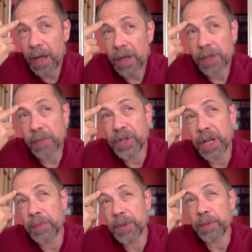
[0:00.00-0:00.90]
że
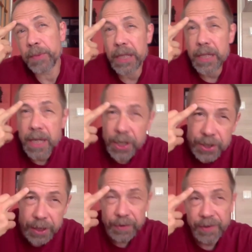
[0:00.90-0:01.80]
musielibyśmy
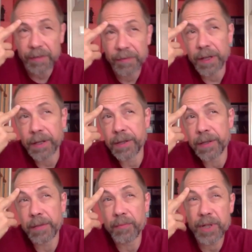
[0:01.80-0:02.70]
jeszcze to
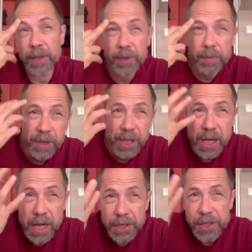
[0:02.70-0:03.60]
zawęzić, że musielibyśmy się
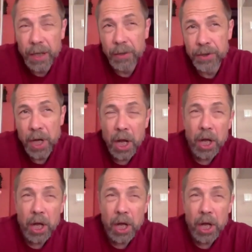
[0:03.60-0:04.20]
jeszcze jakoś